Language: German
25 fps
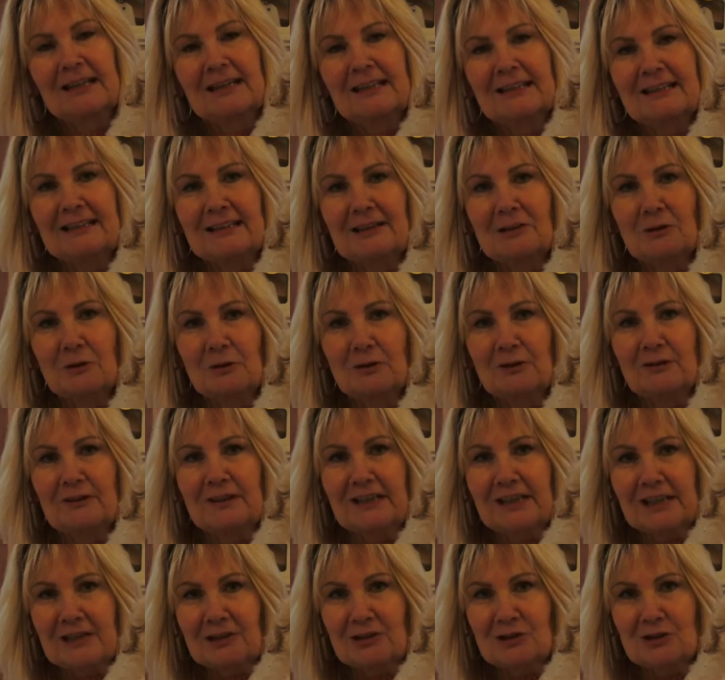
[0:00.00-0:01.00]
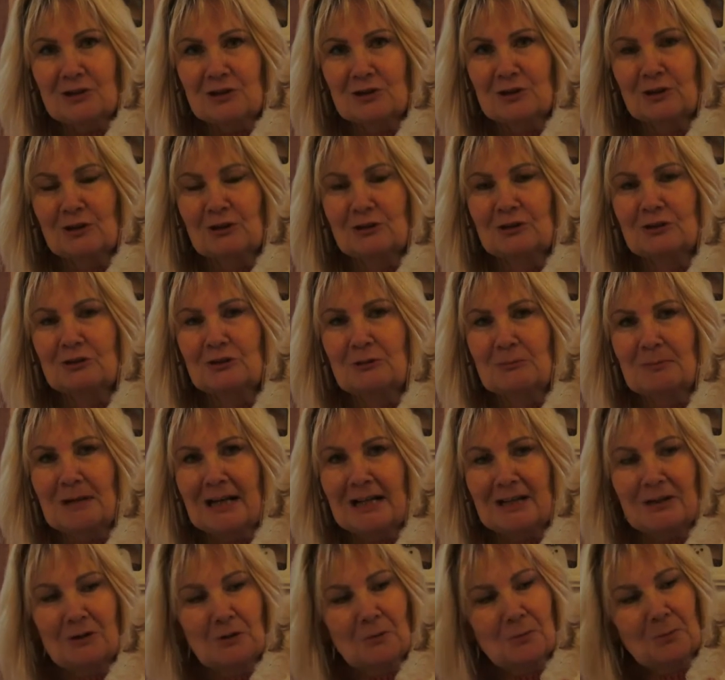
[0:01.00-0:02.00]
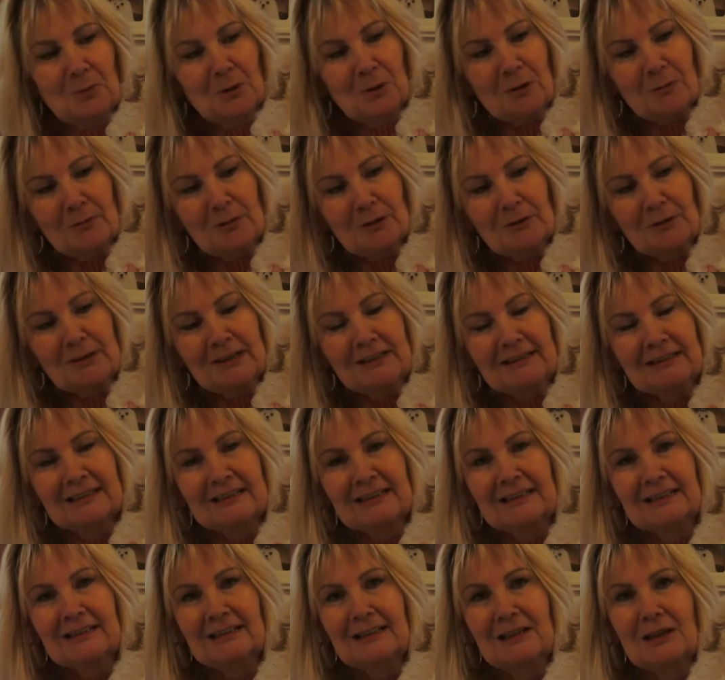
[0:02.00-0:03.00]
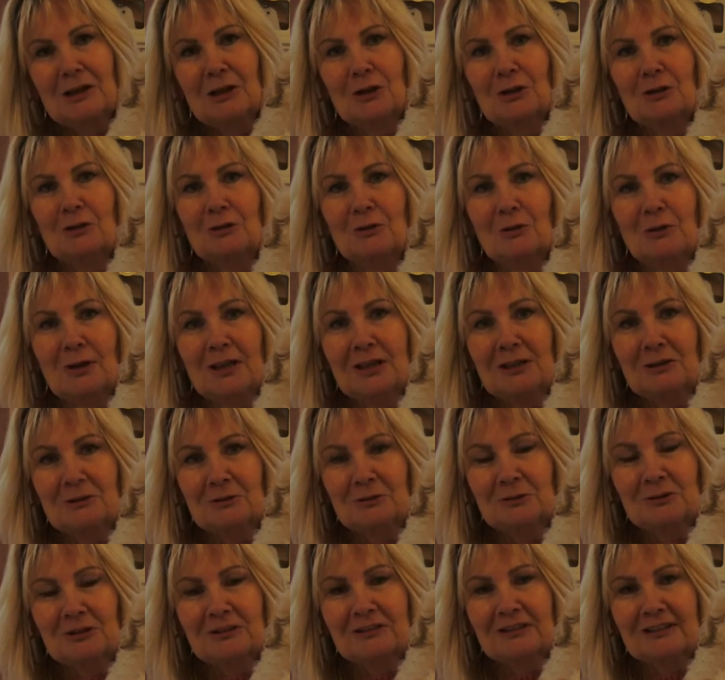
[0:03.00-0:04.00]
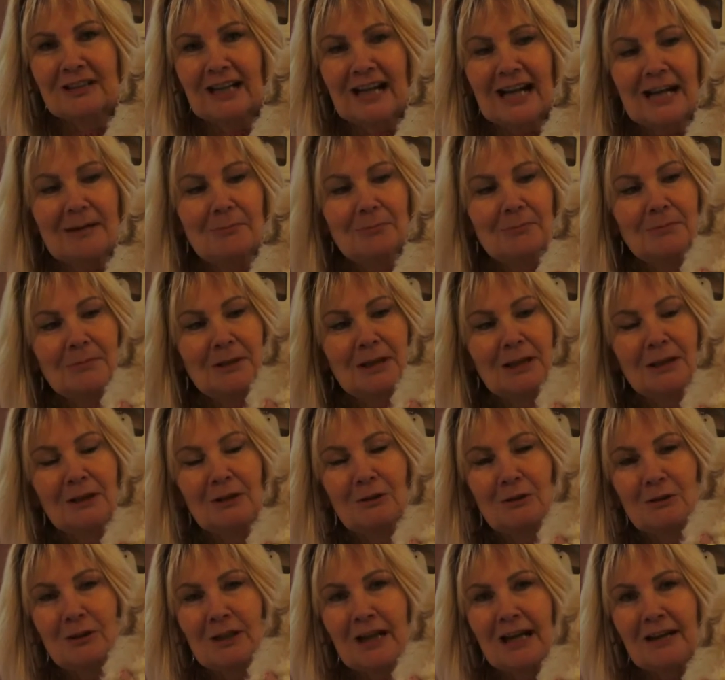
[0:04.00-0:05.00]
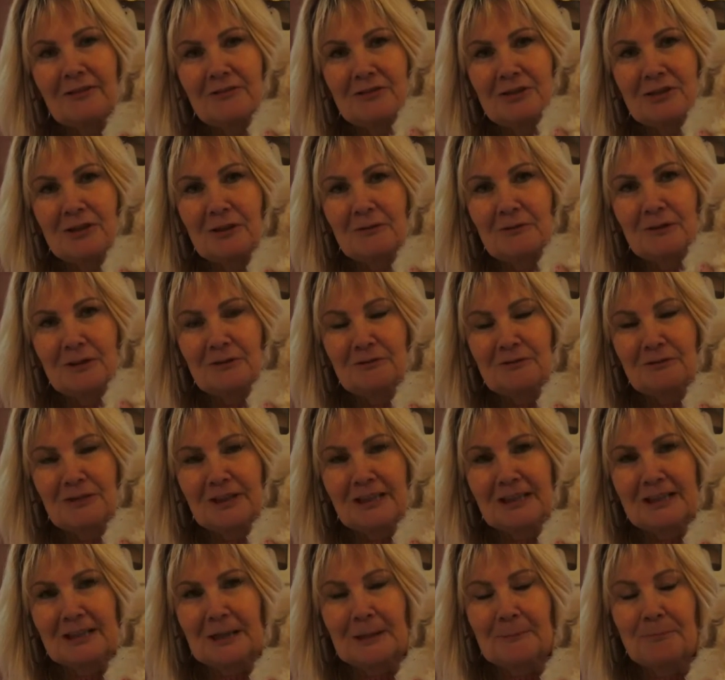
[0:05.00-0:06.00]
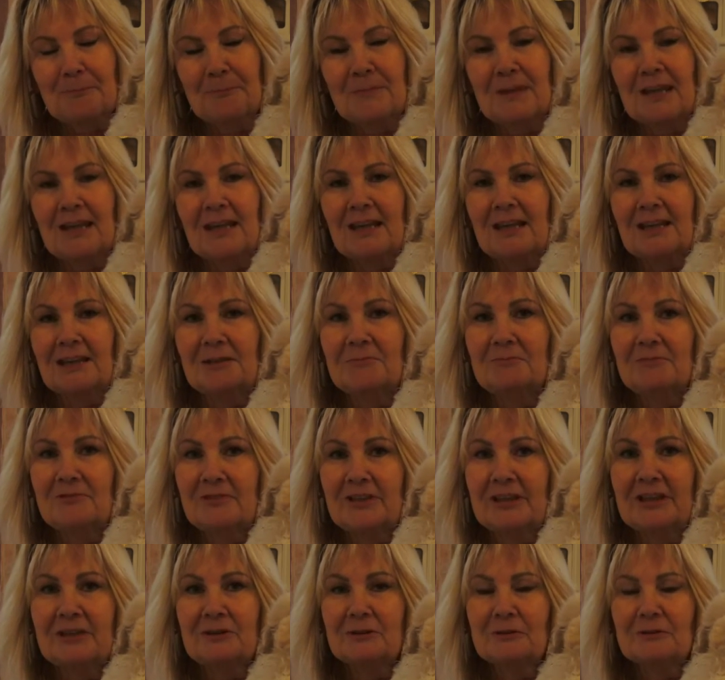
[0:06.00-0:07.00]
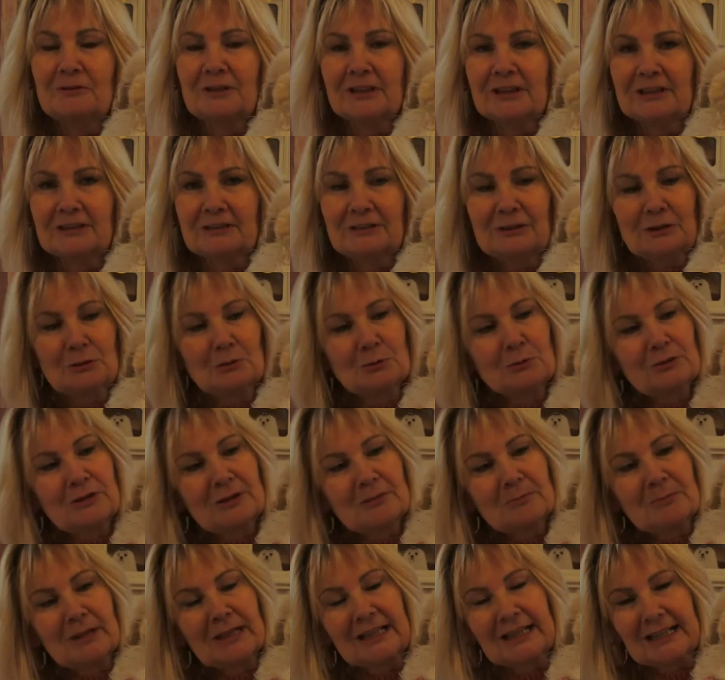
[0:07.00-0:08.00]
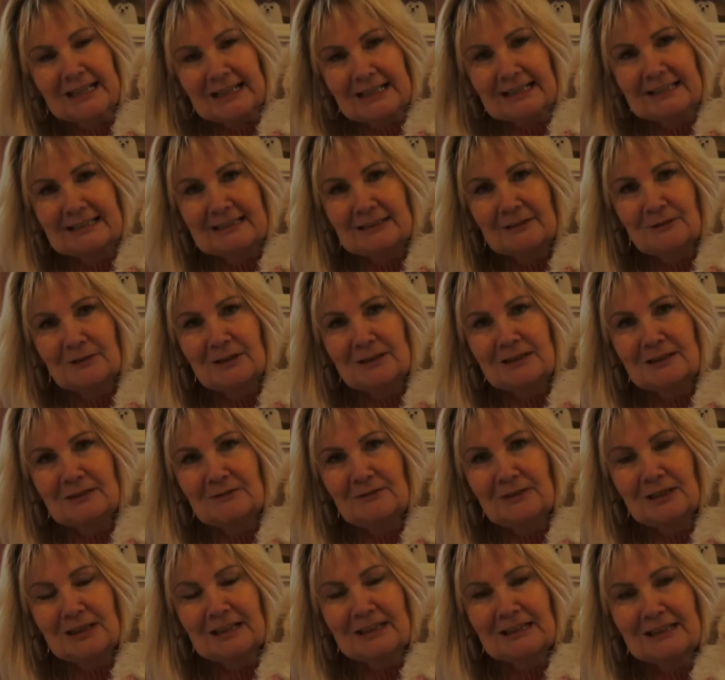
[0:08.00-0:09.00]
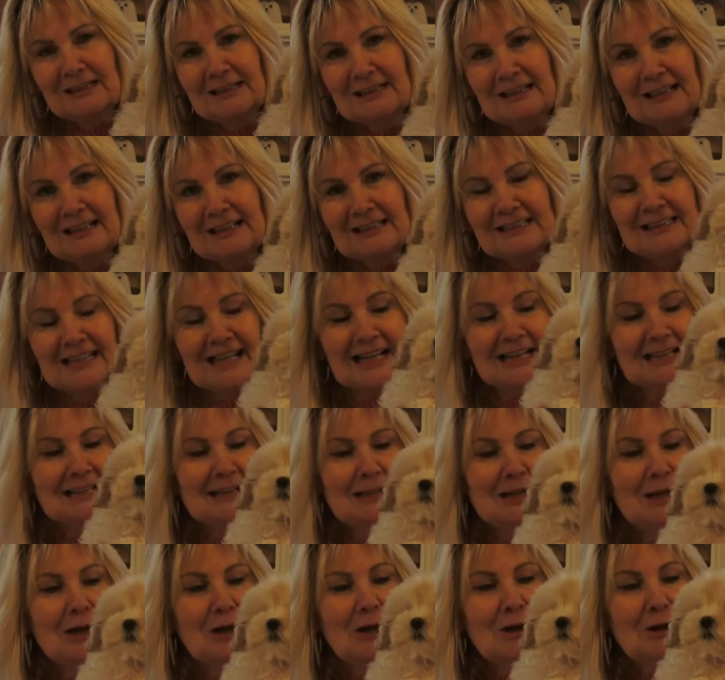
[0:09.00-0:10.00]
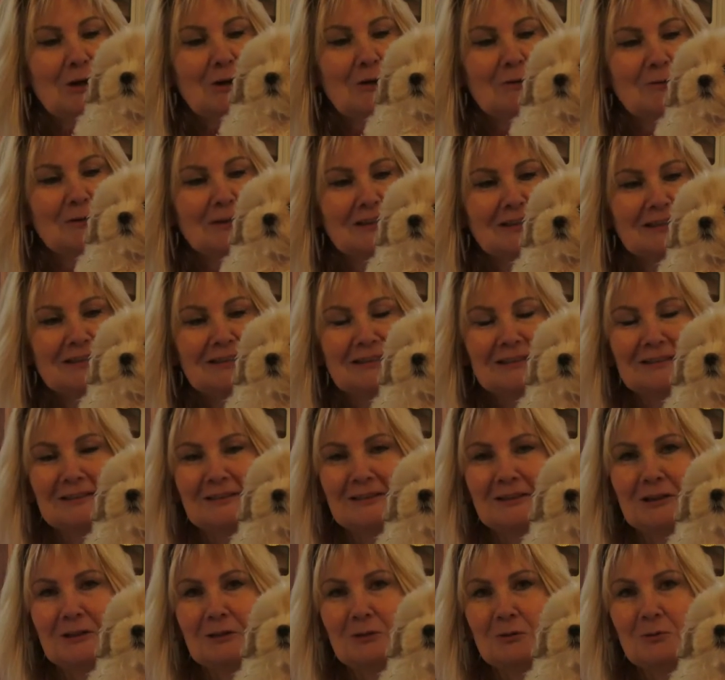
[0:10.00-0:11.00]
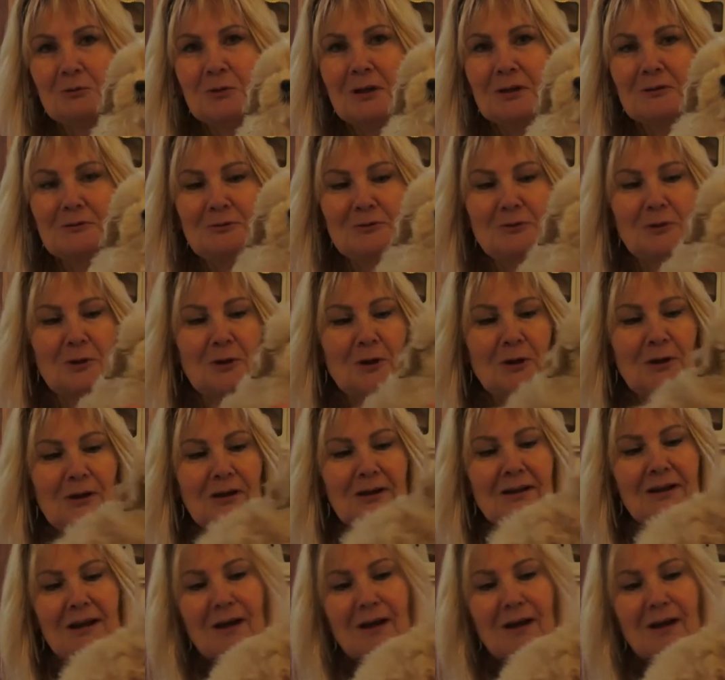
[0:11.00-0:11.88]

Die hat jetzt schon das normale Abgabealter, 900 Gramm und greift sie auch wie eine Feder. Im Video wirken die Hunde immer größer, wie sie in Wirklichkeit sind, aber das ist nur für